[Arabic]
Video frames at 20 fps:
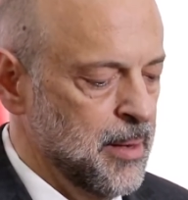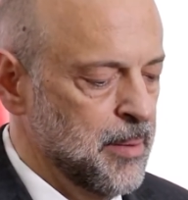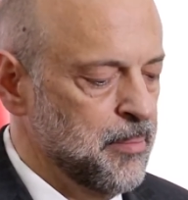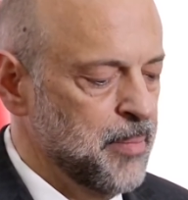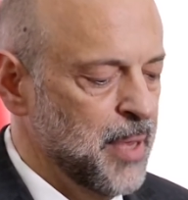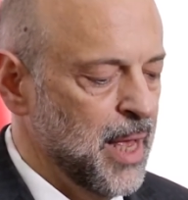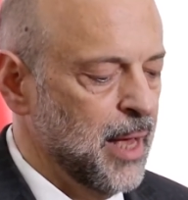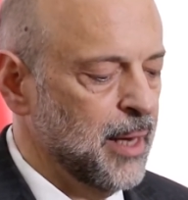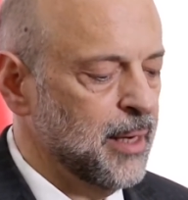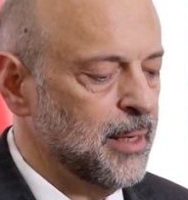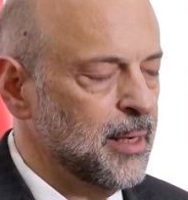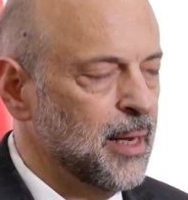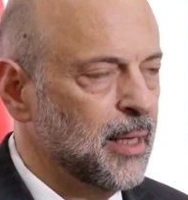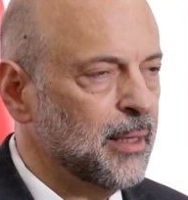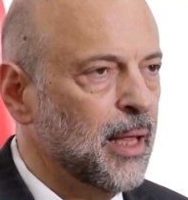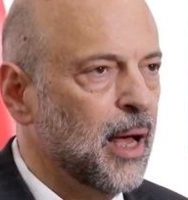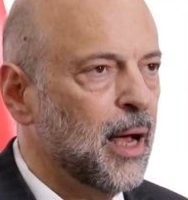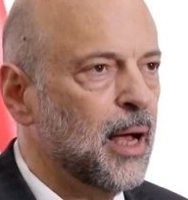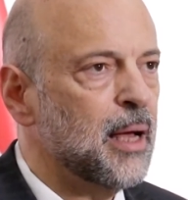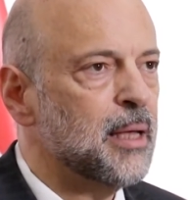بان
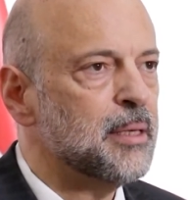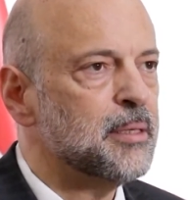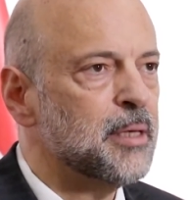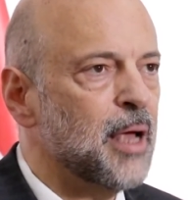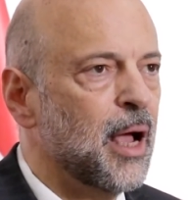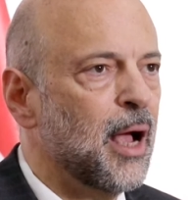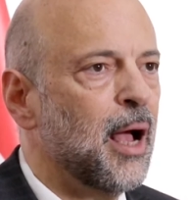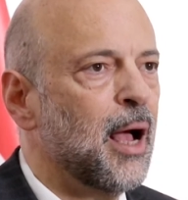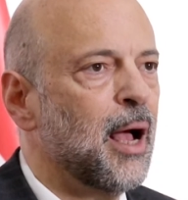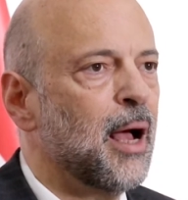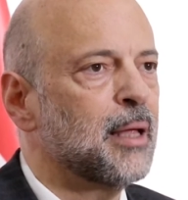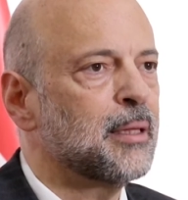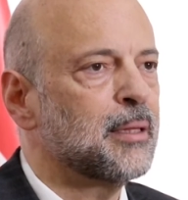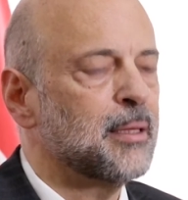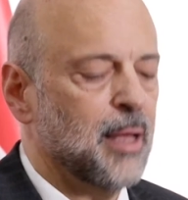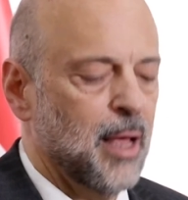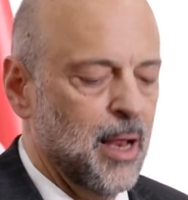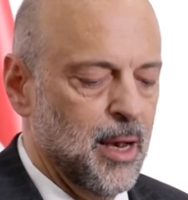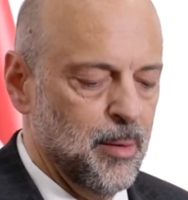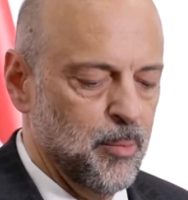نضع صحه
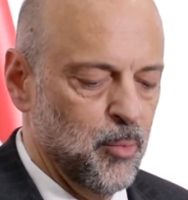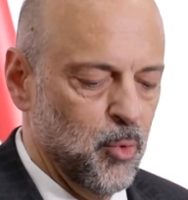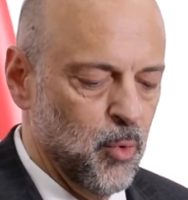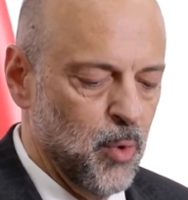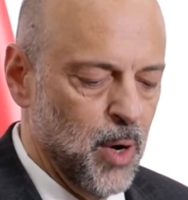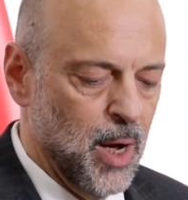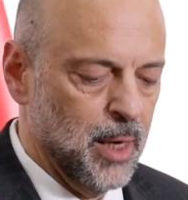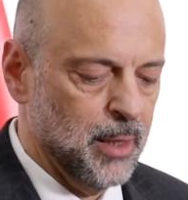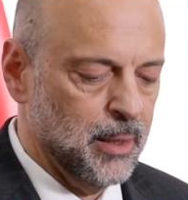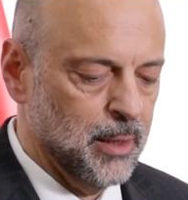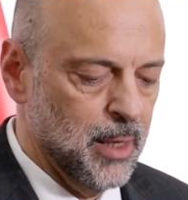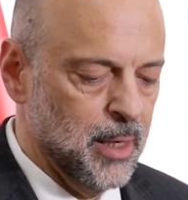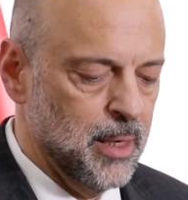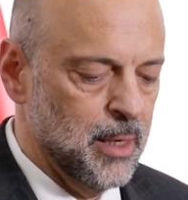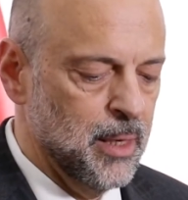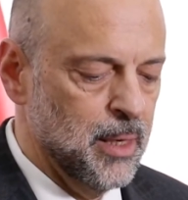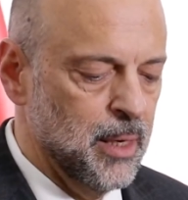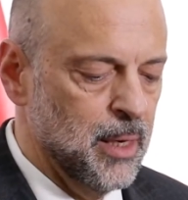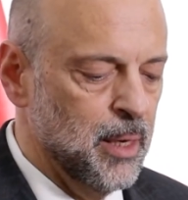المواطن